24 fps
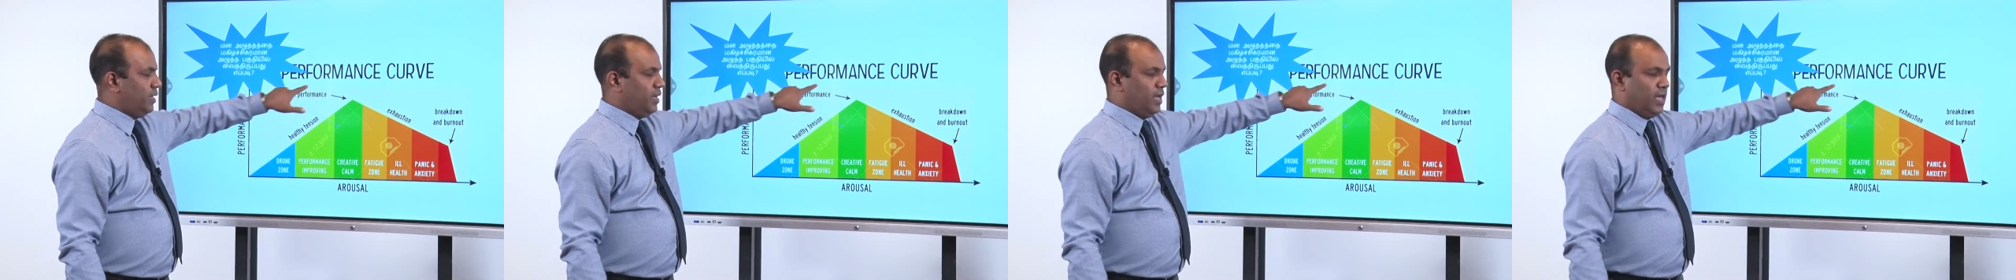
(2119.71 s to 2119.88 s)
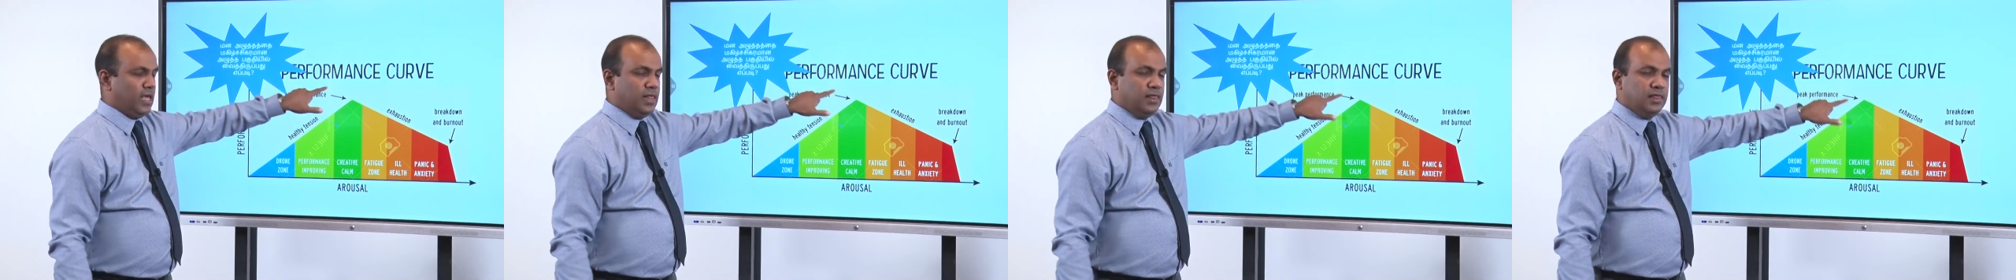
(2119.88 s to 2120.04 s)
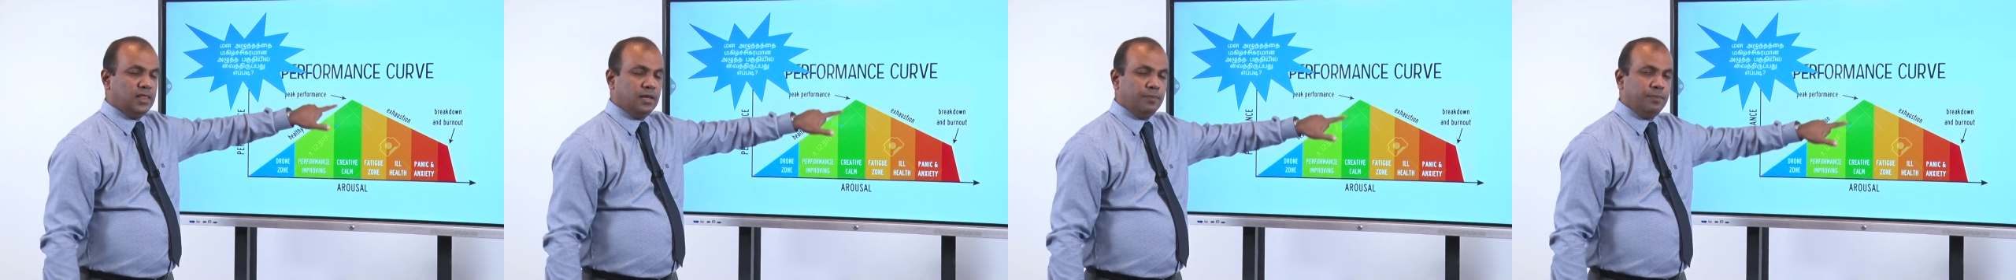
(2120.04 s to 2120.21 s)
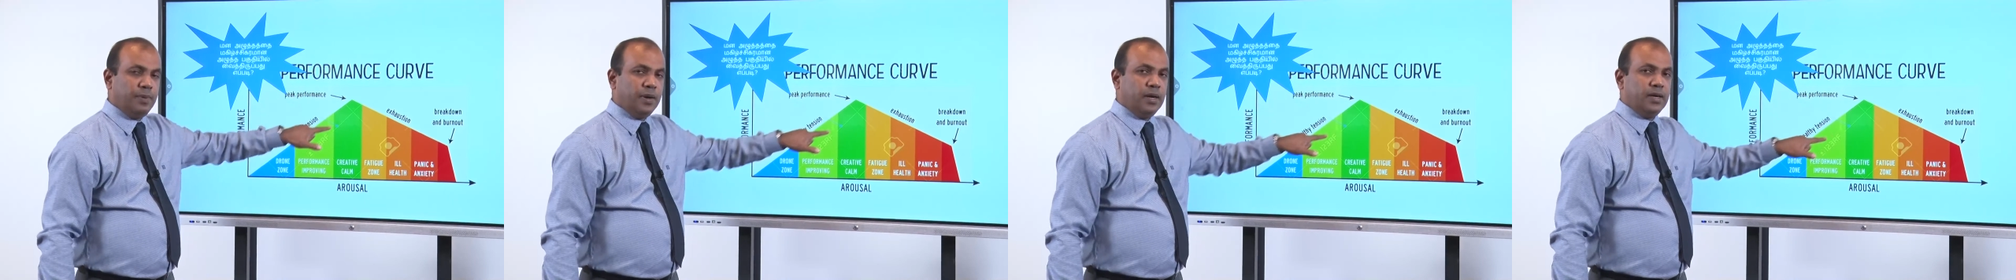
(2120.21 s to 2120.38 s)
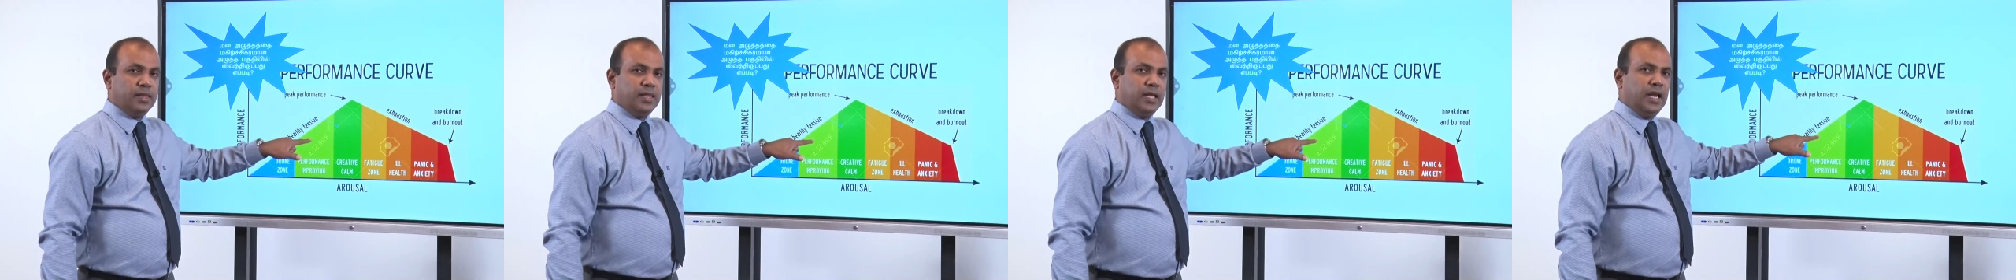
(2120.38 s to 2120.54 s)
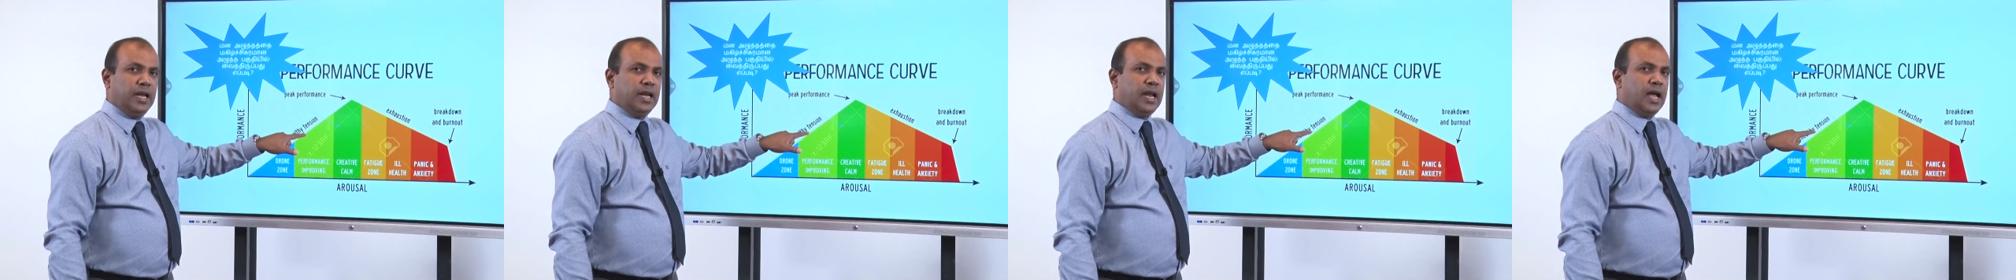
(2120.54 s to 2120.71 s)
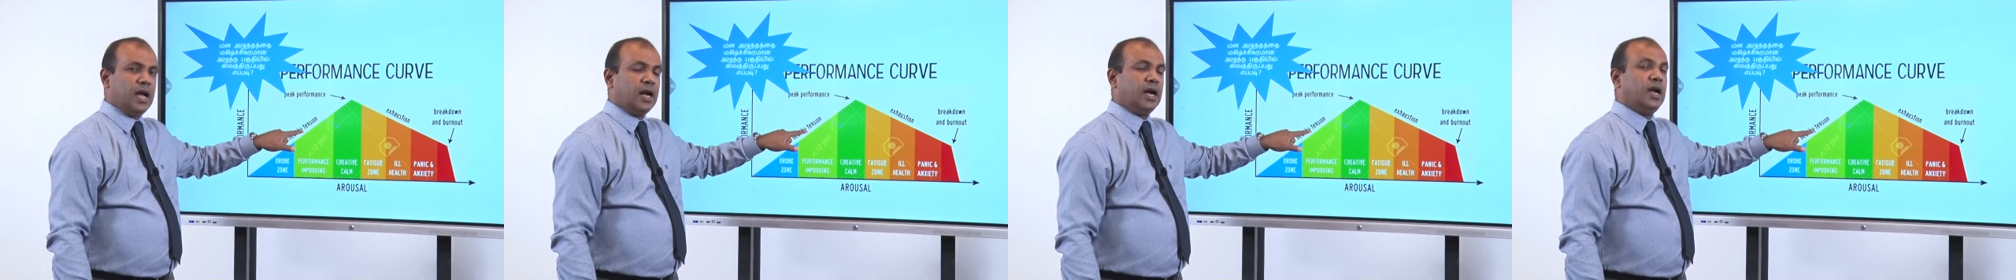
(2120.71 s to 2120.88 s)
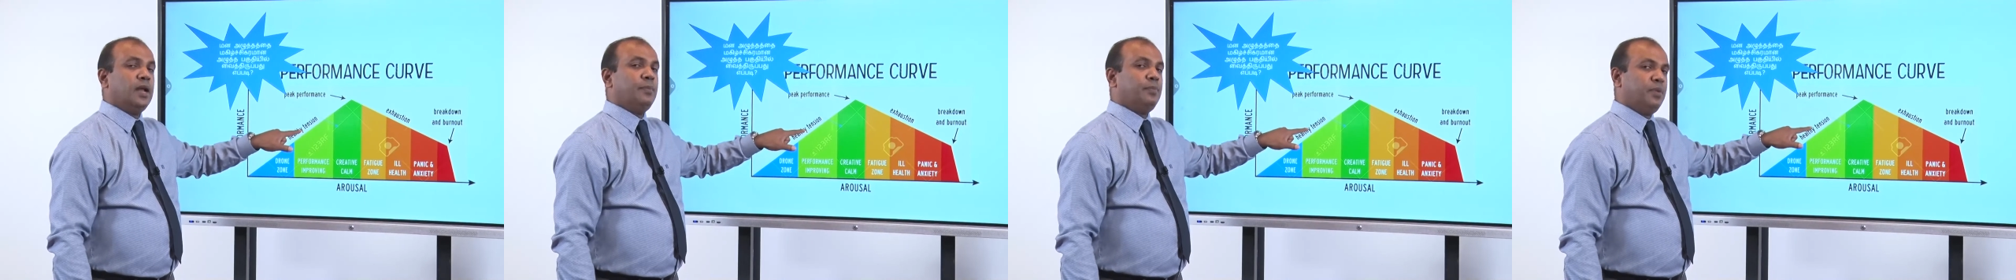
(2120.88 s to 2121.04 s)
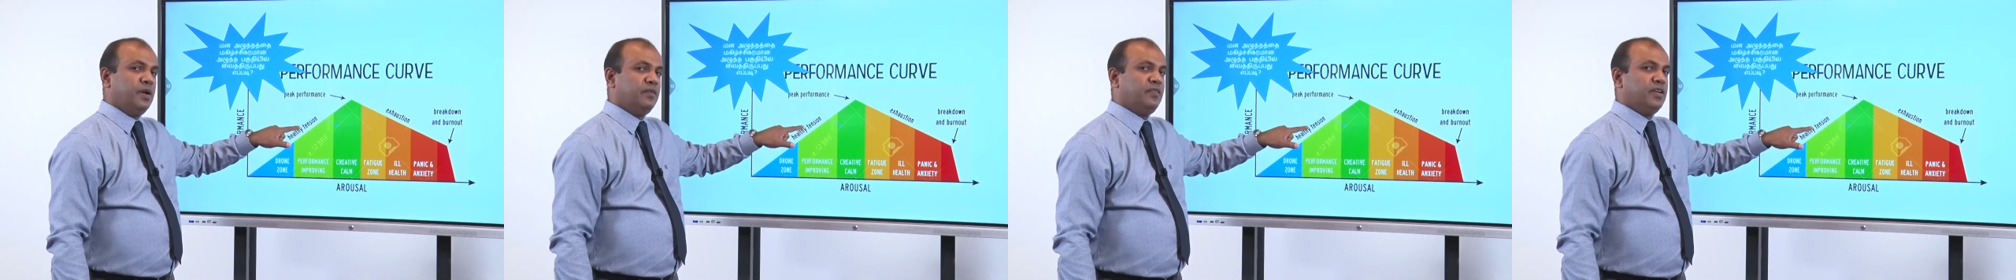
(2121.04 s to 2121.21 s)
இந்த பகுதியிலே நாங்கள்
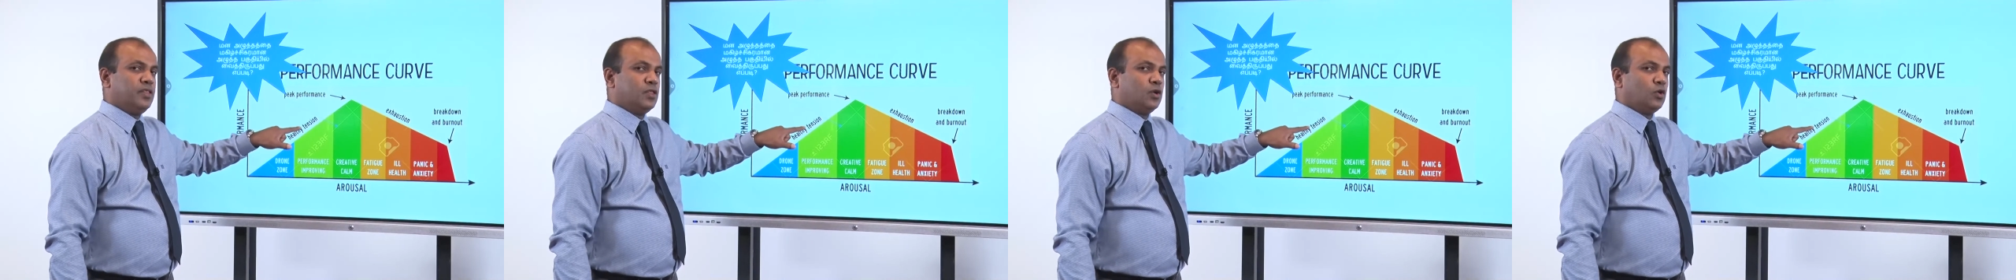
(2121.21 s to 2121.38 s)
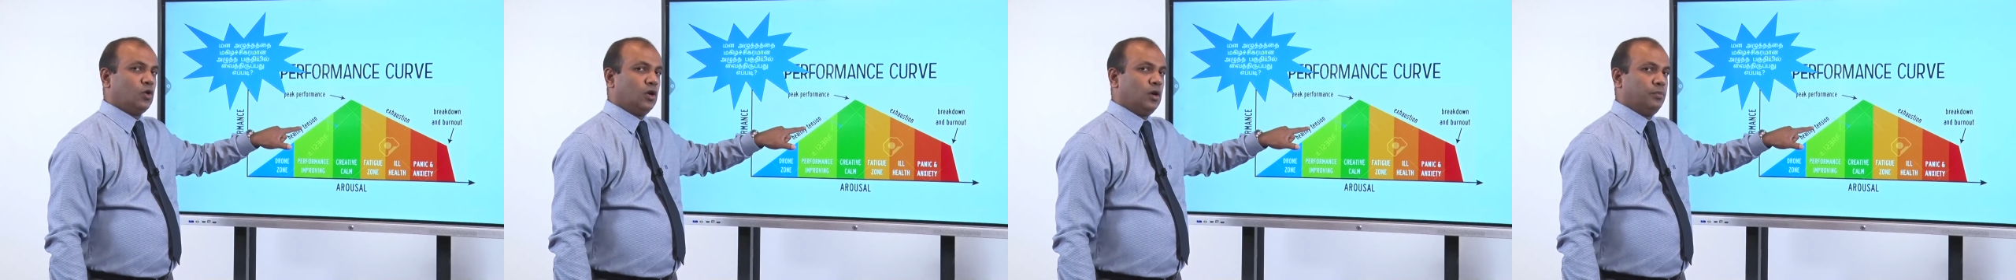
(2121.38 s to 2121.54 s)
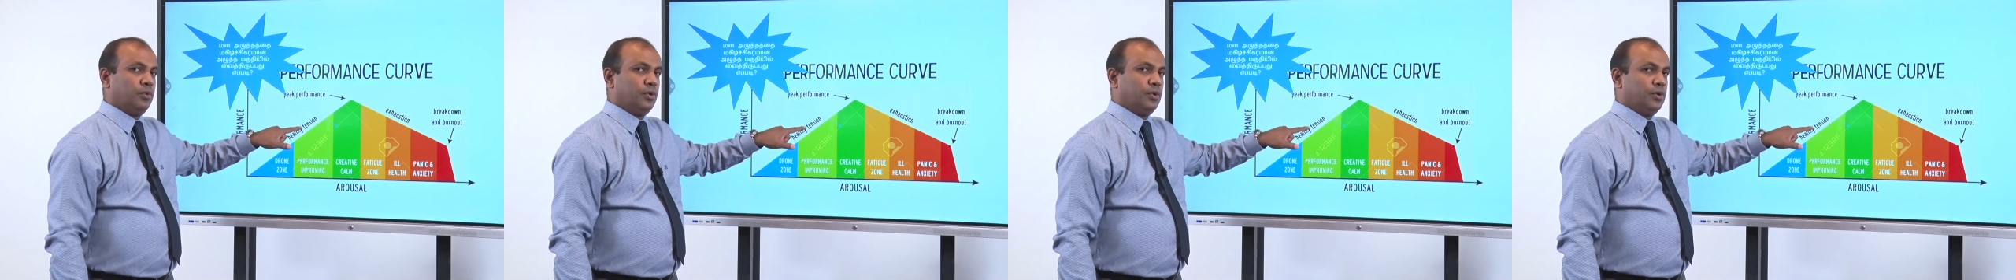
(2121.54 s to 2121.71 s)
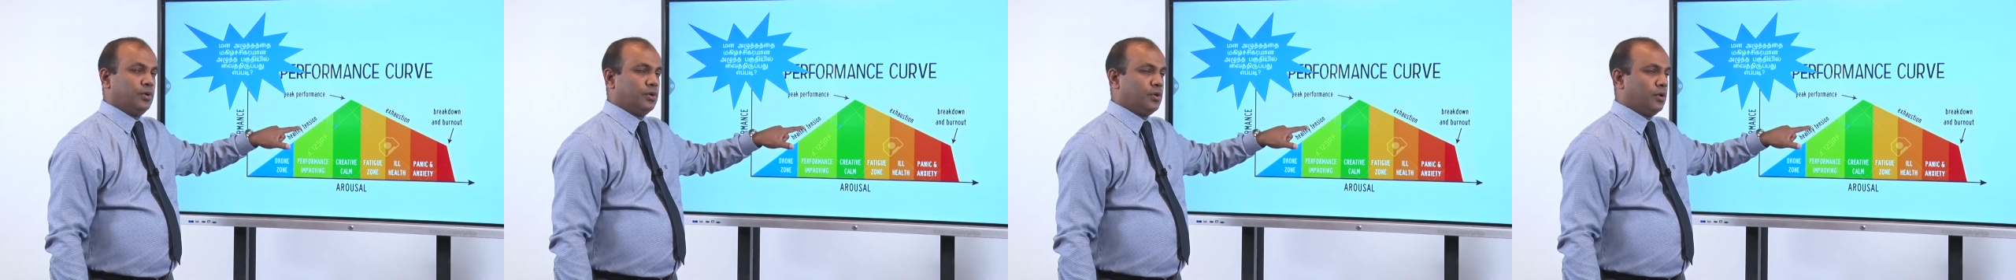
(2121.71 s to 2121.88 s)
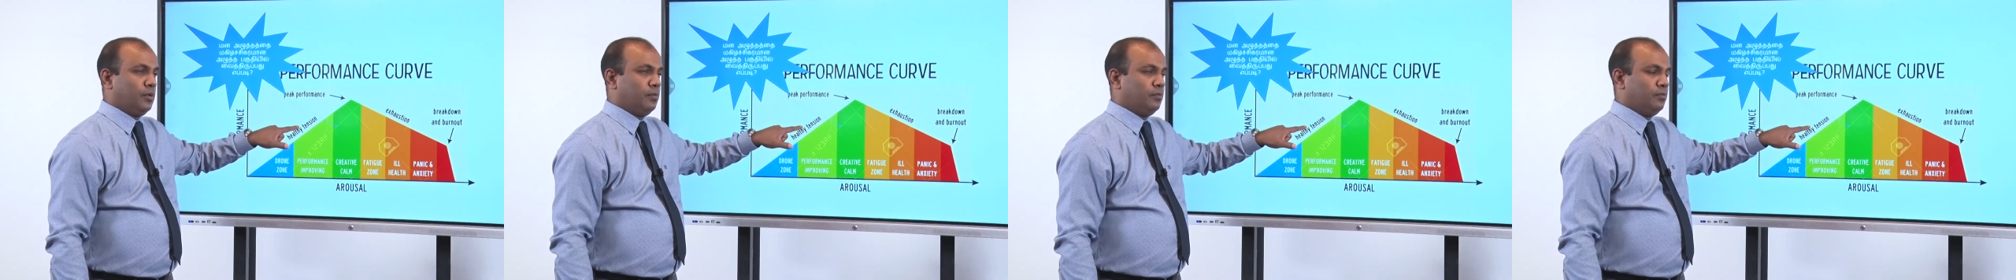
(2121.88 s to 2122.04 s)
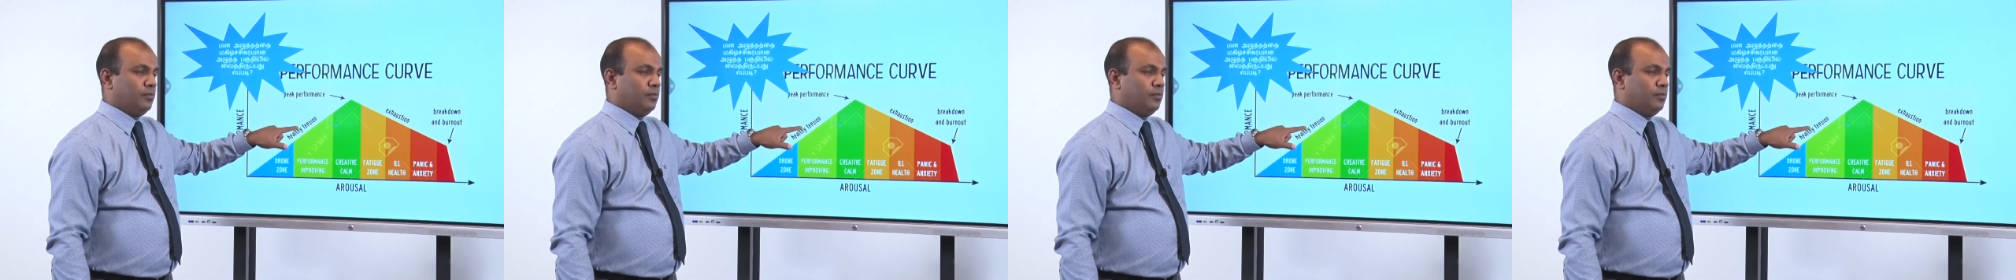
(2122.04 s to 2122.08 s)
எப்படி வைத்துக் கொள்ளப் போகின்றோம்